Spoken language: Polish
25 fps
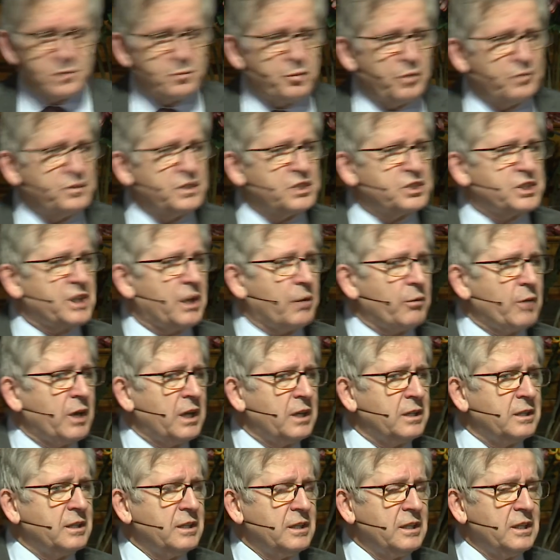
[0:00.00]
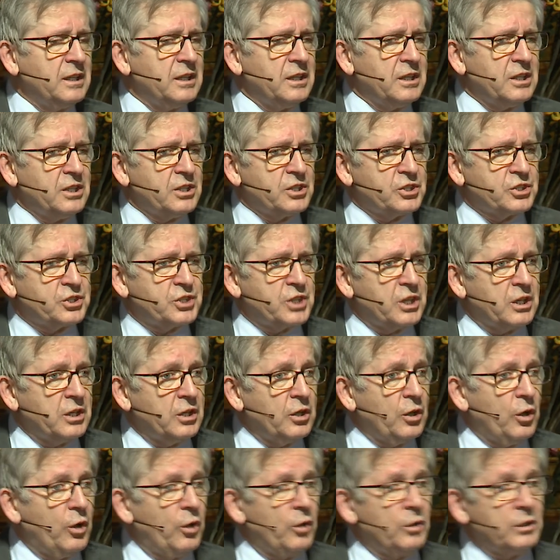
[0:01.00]
powiedziała,
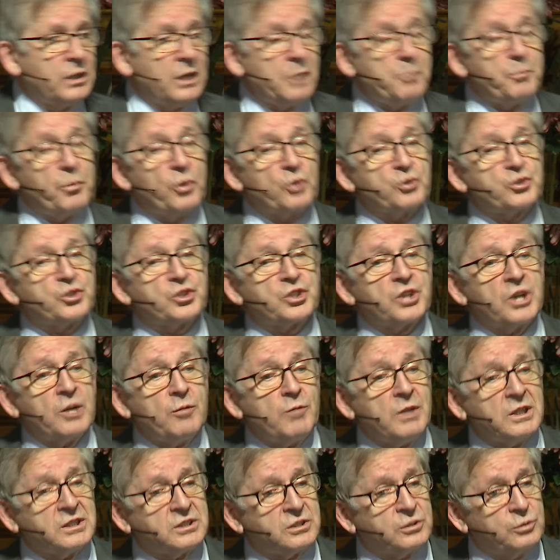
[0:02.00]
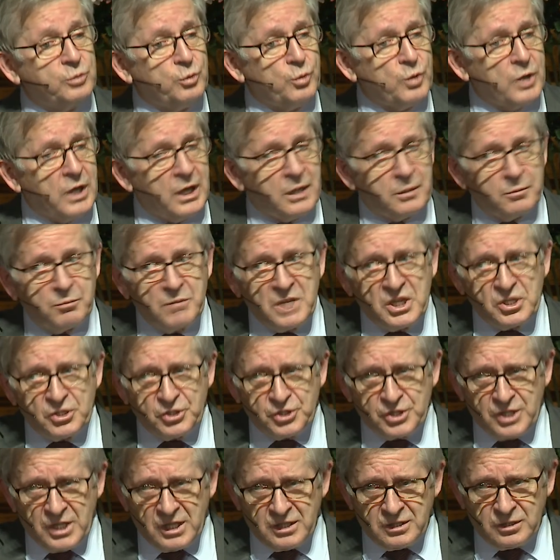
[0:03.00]
że ona poczęła z ducha
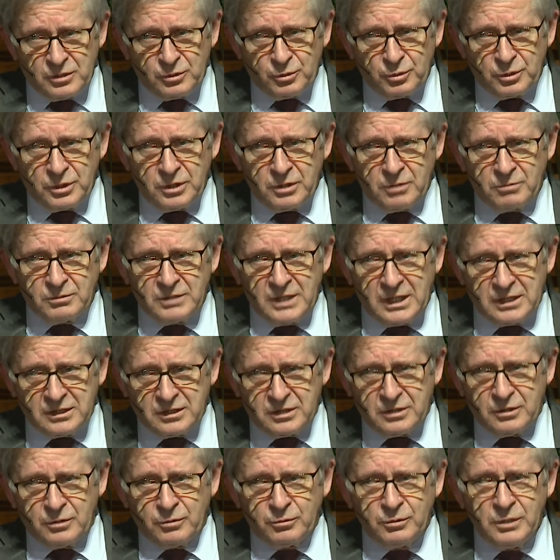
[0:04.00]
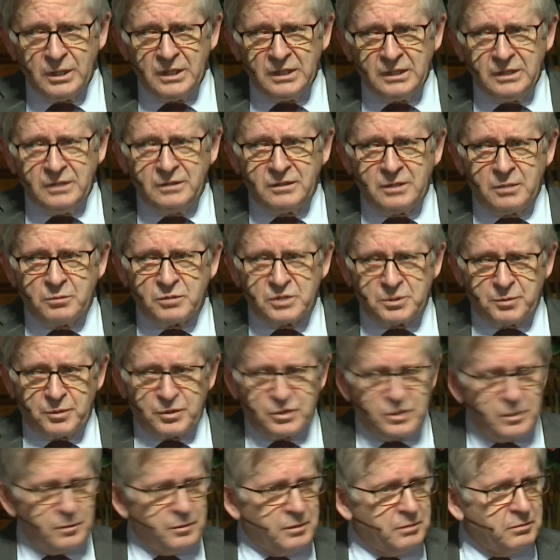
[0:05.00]
męża, który ją natchnął i tym
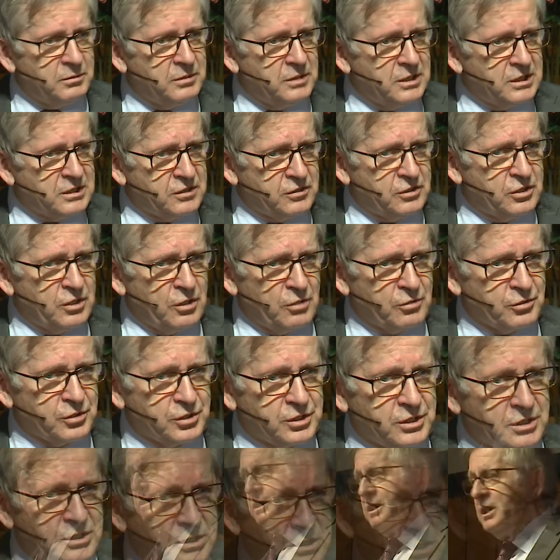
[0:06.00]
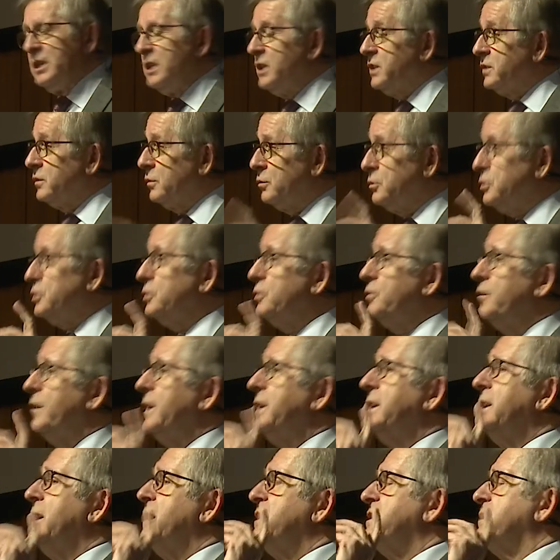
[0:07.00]
sposobem jest w ciąży. Zwróćcie
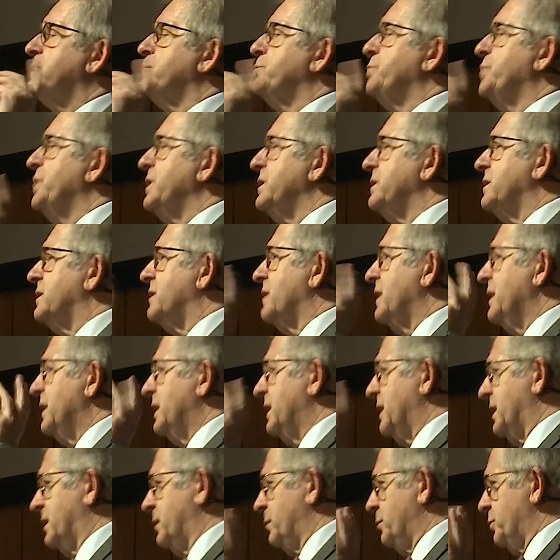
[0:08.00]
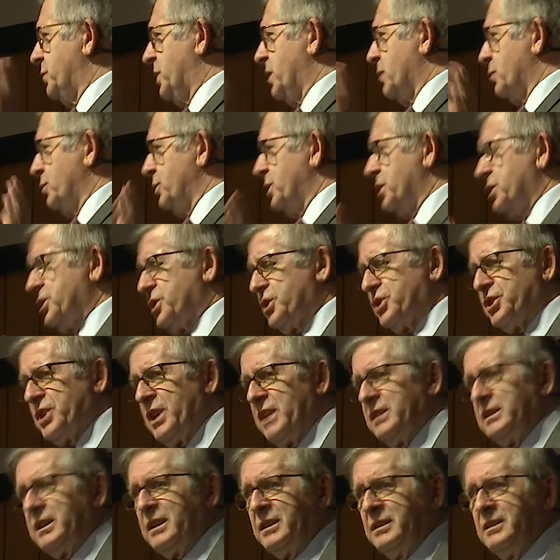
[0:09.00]
uwagę na spryt, jakim kieruje się
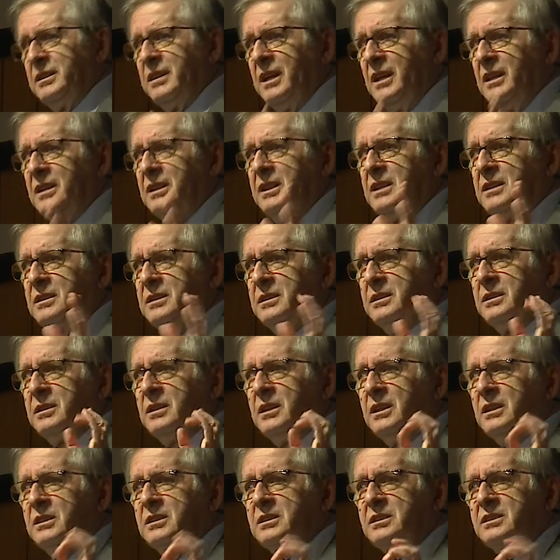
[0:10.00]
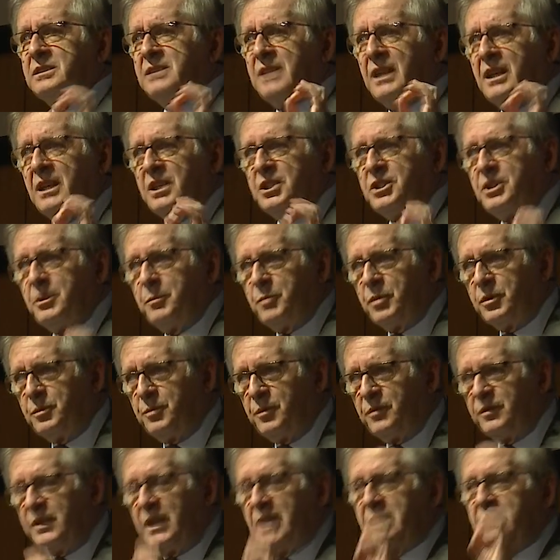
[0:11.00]
szatan, kiedy stara się
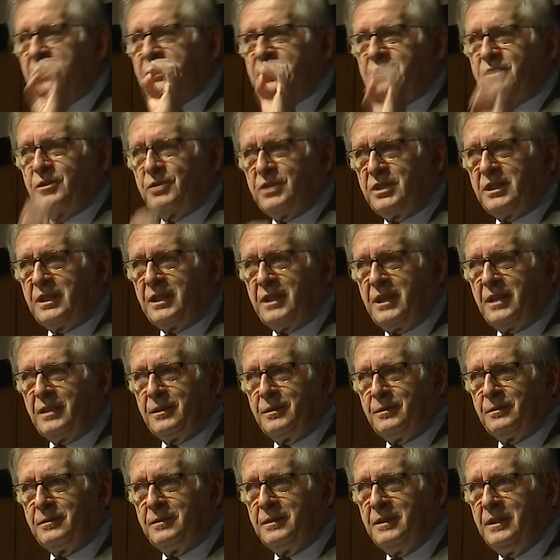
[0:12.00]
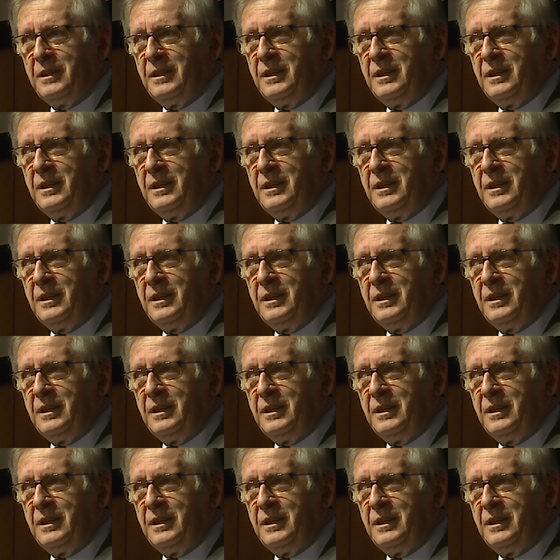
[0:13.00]
podpowiadać coś takiego.